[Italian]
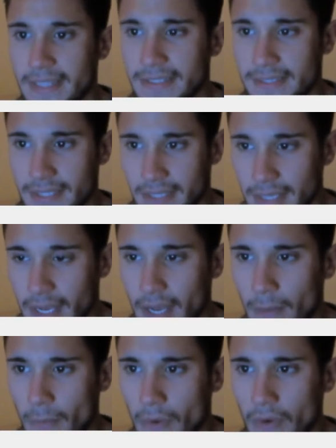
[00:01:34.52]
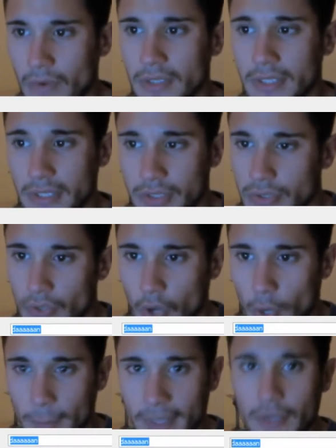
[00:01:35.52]
inseriamo il
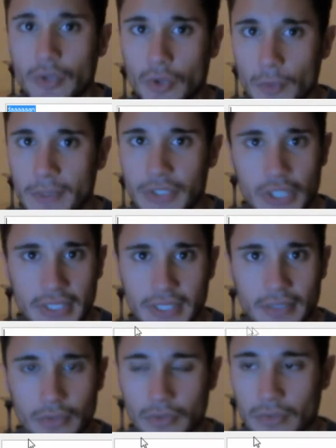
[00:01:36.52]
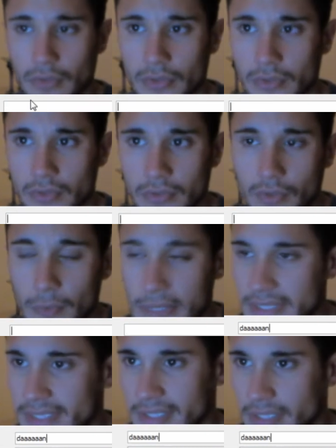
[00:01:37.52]
nome come, dato,
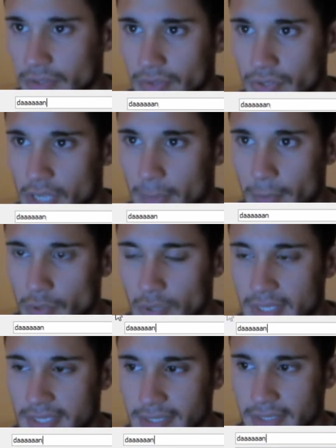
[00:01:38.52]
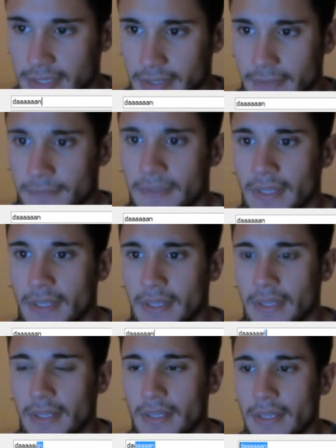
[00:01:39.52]
come è scritto diciamo sulla skin,
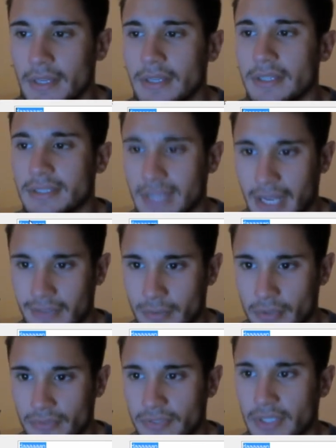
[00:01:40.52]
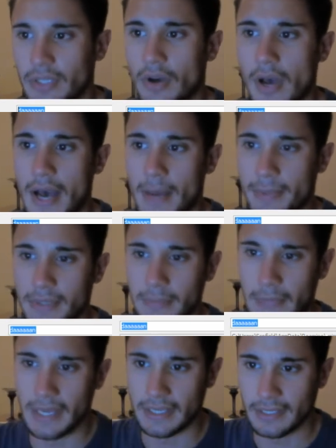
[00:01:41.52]
salva profilo, apri il
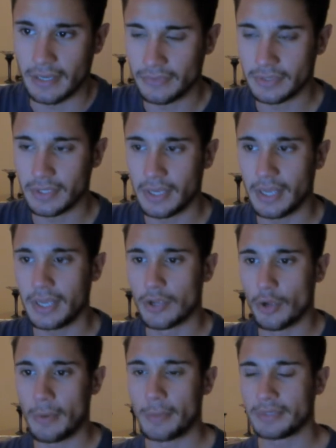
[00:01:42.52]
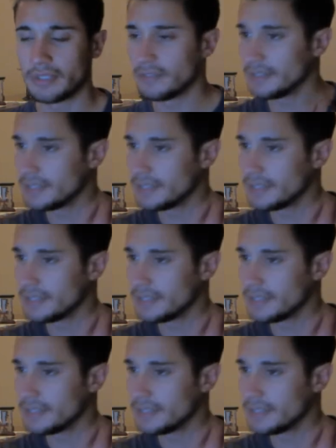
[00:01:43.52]
Minecraft e come potete